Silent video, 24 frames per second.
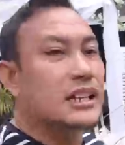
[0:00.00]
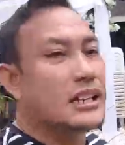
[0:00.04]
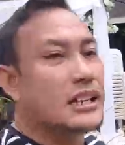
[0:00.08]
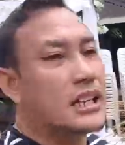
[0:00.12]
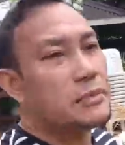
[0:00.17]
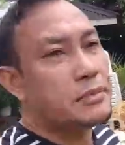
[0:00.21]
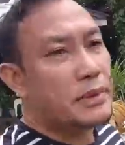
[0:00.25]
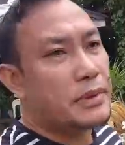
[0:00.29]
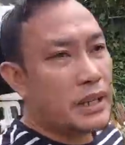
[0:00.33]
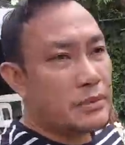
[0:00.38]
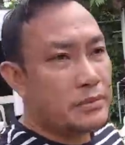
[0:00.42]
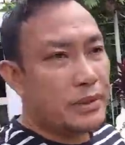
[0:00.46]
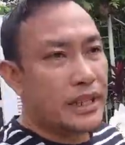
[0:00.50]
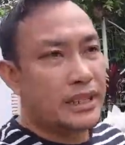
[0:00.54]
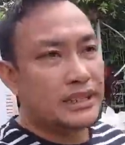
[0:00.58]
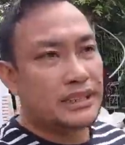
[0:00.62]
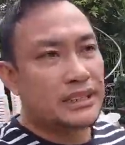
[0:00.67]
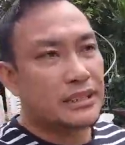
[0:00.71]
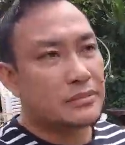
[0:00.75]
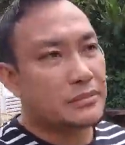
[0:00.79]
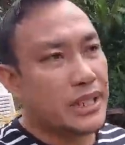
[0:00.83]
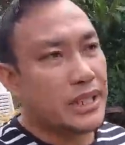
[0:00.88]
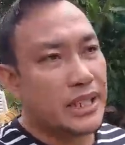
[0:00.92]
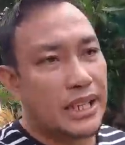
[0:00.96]
napakabait
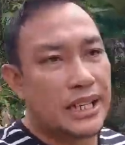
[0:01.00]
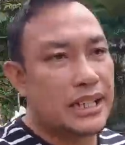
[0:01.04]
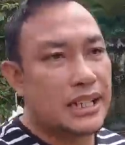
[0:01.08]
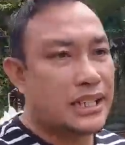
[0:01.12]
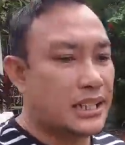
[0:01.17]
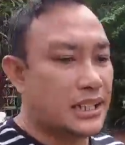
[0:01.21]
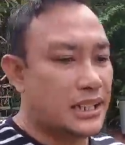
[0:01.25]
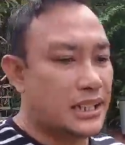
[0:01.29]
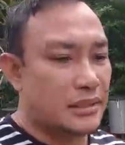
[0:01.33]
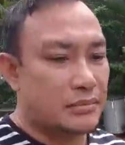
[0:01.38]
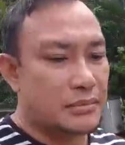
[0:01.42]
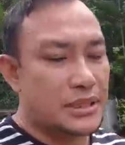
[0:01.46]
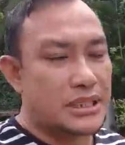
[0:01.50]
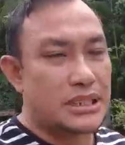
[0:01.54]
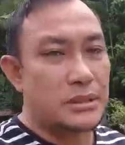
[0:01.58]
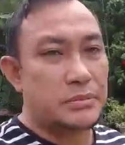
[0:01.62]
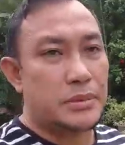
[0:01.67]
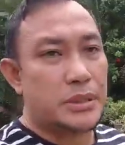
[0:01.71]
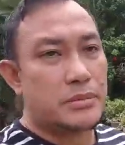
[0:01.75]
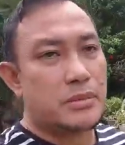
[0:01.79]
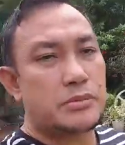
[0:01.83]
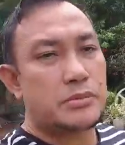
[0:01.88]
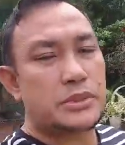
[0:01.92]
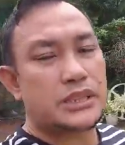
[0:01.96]
ng may-ari
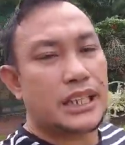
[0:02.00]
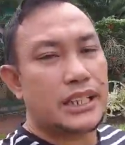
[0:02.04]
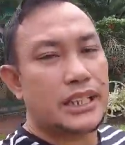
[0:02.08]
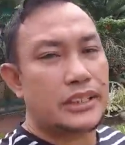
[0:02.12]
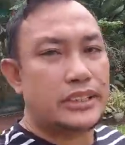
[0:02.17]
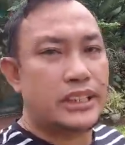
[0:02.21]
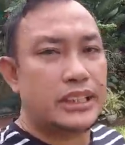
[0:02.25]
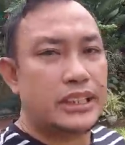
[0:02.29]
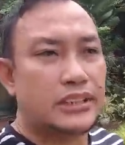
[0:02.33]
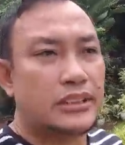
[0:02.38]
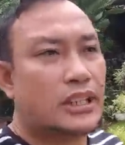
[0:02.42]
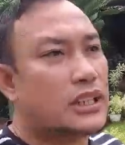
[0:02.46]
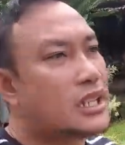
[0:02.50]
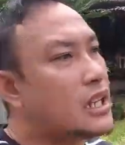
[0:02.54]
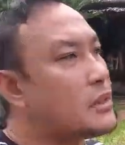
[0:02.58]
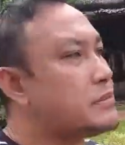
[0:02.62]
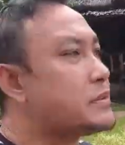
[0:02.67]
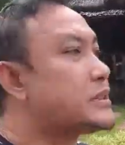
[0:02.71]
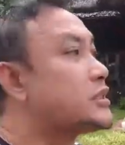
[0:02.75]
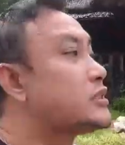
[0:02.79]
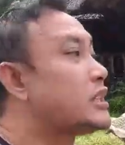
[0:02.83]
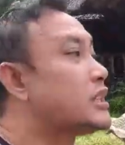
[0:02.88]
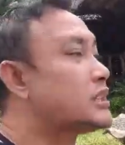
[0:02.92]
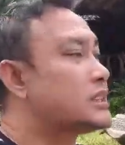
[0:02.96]
basta pag pumunta kayo dito
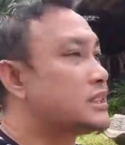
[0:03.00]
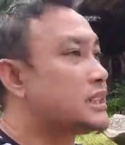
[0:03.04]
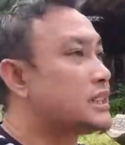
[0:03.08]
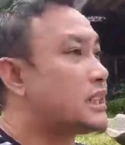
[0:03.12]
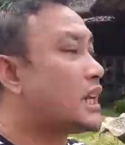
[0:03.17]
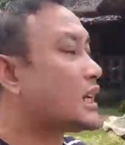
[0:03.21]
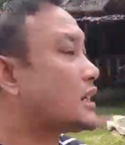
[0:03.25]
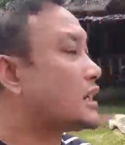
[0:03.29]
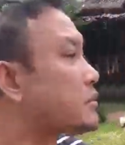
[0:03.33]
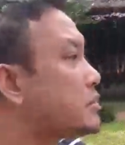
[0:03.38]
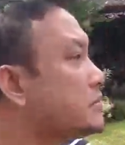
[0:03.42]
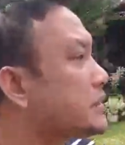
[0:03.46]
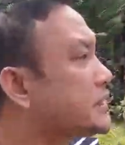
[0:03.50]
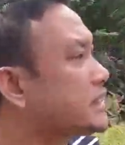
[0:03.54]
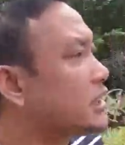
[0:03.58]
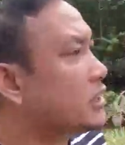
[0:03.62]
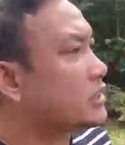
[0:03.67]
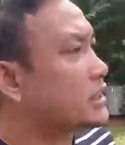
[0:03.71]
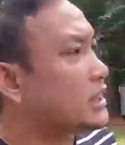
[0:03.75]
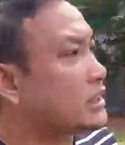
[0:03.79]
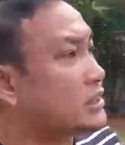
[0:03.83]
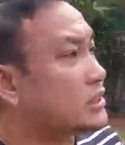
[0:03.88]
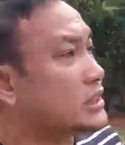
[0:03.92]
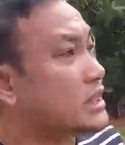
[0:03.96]
hanapin nyo lang si sir lagi may
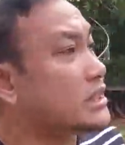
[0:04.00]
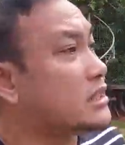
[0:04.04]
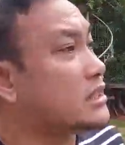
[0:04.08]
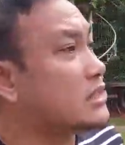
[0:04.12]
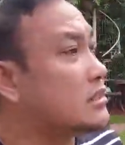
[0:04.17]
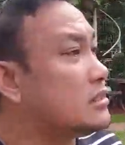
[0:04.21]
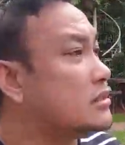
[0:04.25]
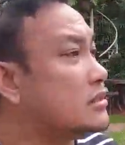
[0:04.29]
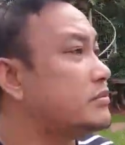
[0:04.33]
tao dito sir no?